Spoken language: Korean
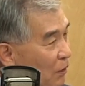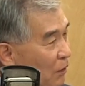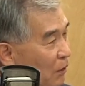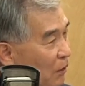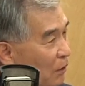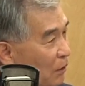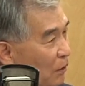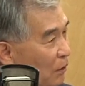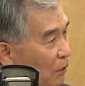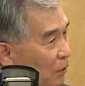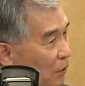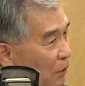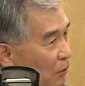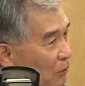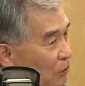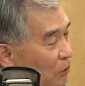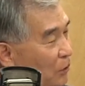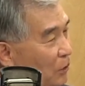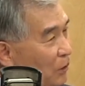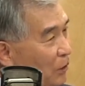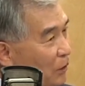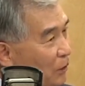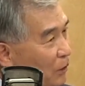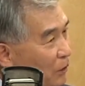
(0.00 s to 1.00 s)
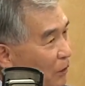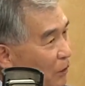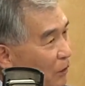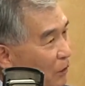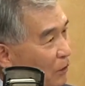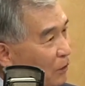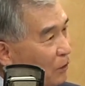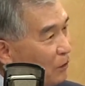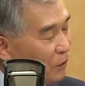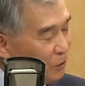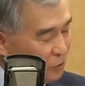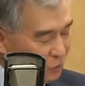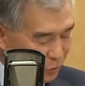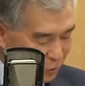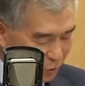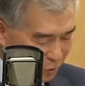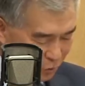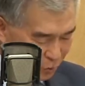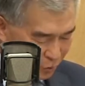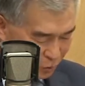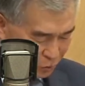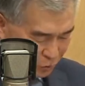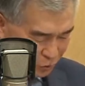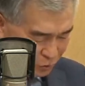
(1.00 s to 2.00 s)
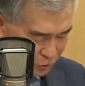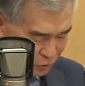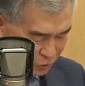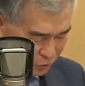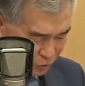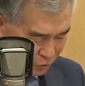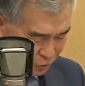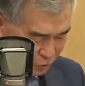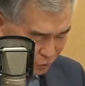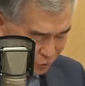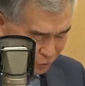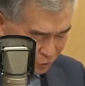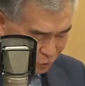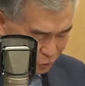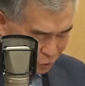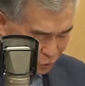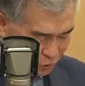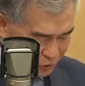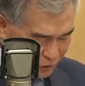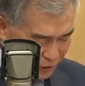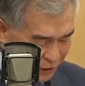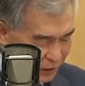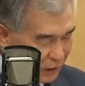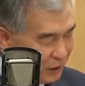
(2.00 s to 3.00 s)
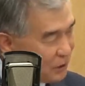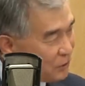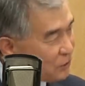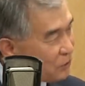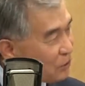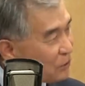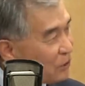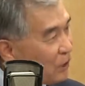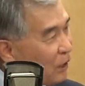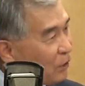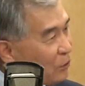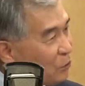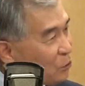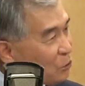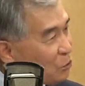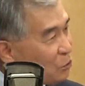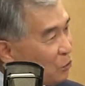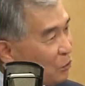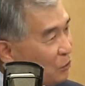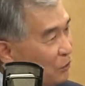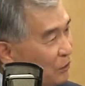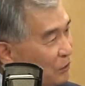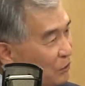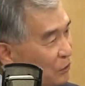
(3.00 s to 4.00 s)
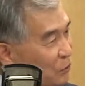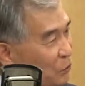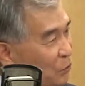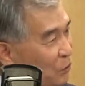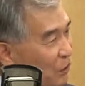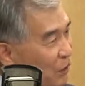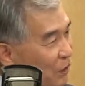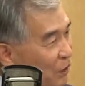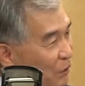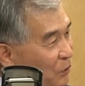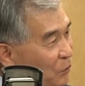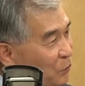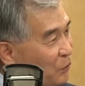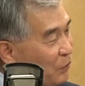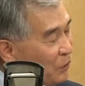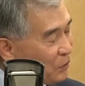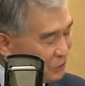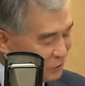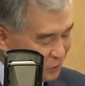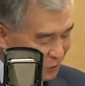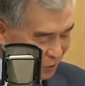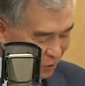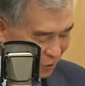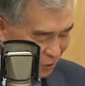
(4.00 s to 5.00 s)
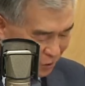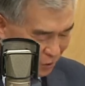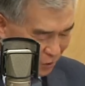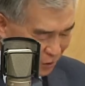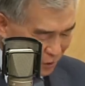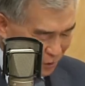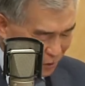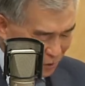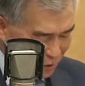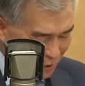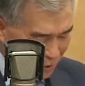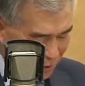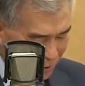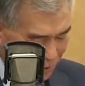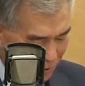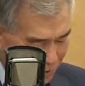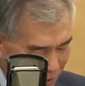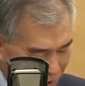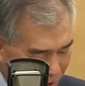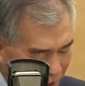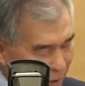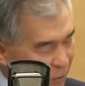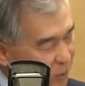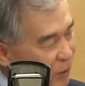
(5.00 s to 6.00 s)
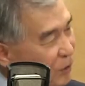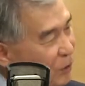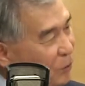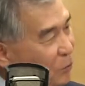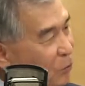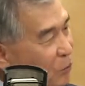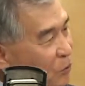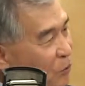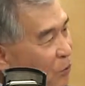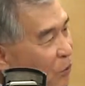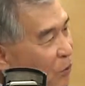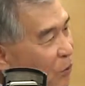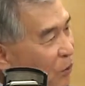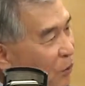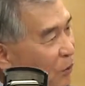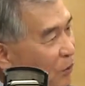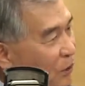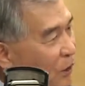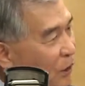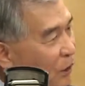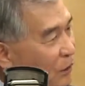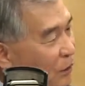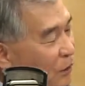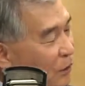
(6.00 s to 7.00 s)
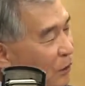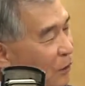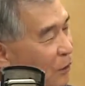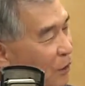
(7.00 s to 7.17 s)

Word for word: 어, 특히 또 출산을 해서 산후조리 지원을 하기 위해서 예. 어, 하반기부터 약 음.